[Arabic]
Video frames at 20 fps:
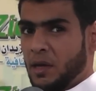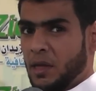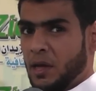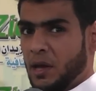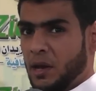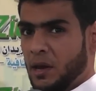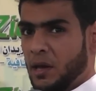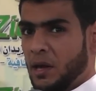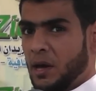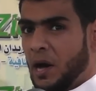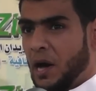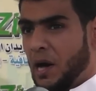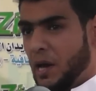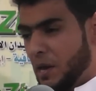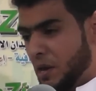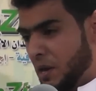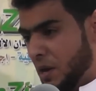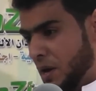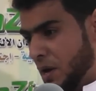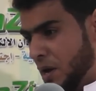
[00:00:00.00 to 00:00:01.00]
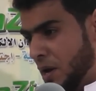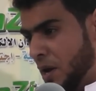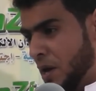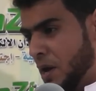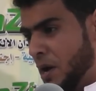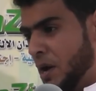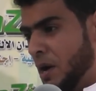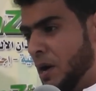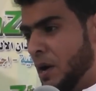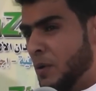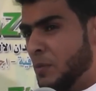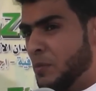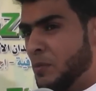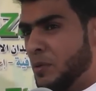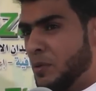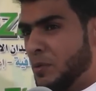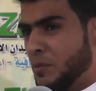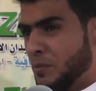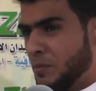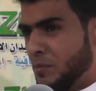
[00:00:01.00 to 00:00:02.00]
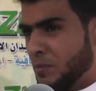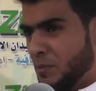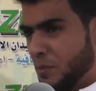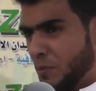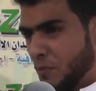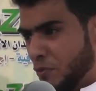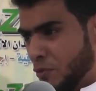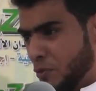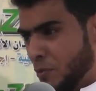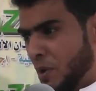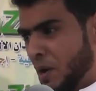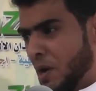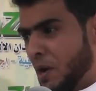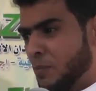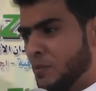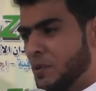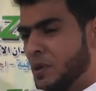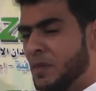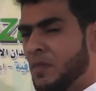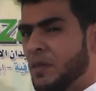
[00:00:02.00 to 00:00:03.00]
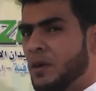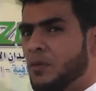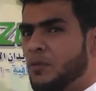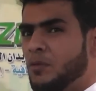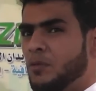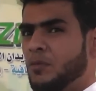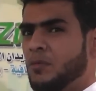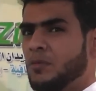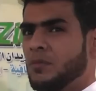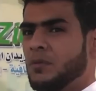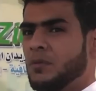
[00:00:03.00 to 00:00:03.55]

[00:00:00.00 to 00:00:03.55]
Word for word: يعني أحيا الحارة بمفهوم عام كذا و